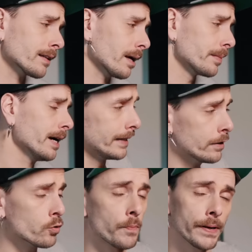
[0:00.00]
très bien
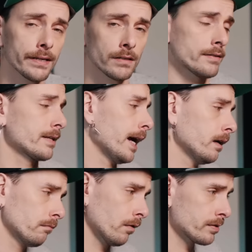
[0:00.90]
découper ça
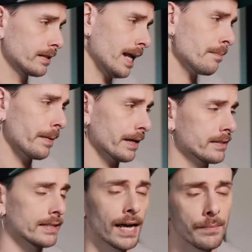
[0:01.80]
syllabe par
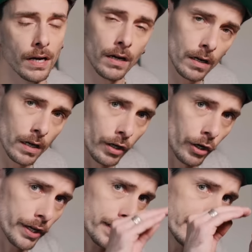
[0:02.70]
syllabe,
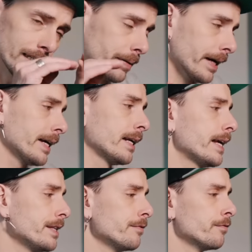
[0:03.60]
rééquilibrer
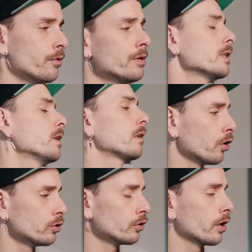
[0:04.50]
les niveaux
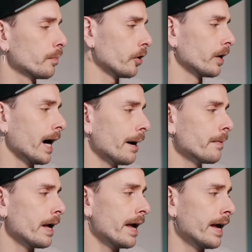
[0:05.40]
dans notre
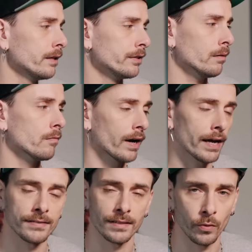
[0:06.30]
programme et dire
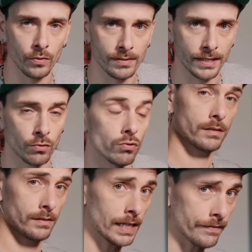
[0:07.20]
voilà, c'est bon, c'est cool.
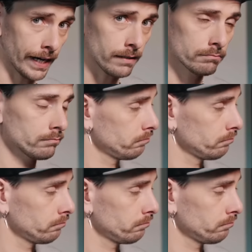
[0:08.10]
C'est vrai,